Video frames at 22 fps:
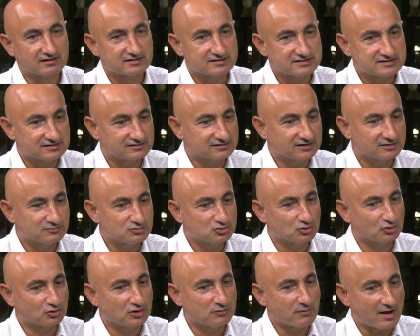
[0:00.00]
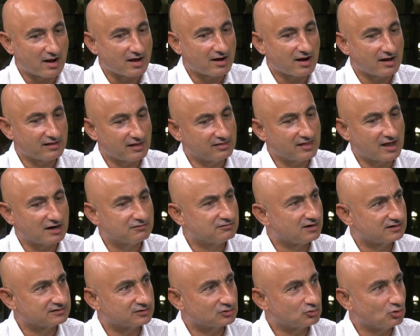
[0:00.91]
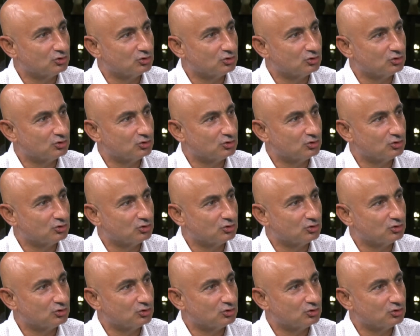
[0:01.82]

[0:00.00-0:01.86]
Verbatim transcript: arasında bu soruyu merak edenler vardır.